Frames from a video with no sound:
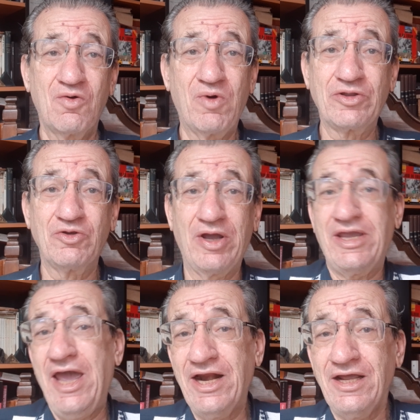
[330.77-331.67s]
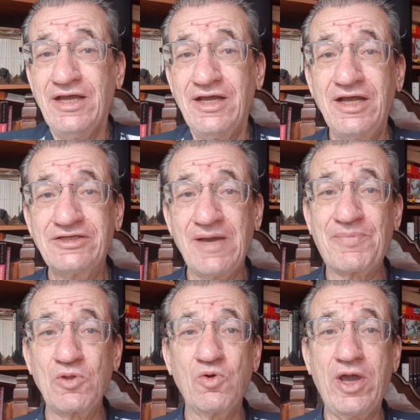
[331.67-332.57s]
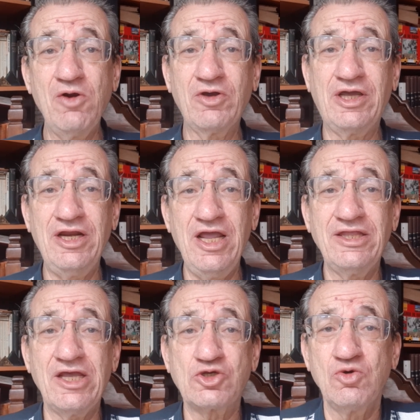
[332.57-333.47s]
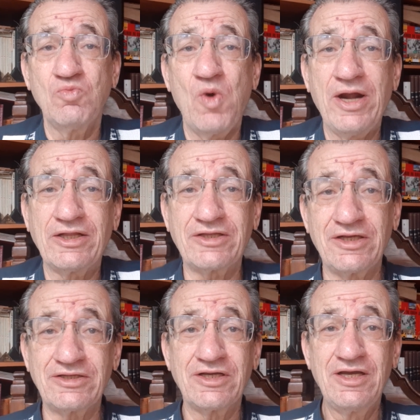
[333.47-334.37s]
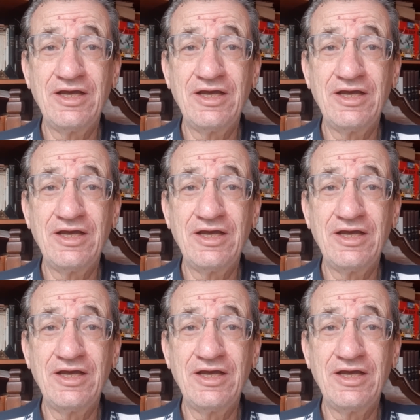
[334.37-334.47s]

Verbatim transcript: cuando ayer se produjeron 501 muertes.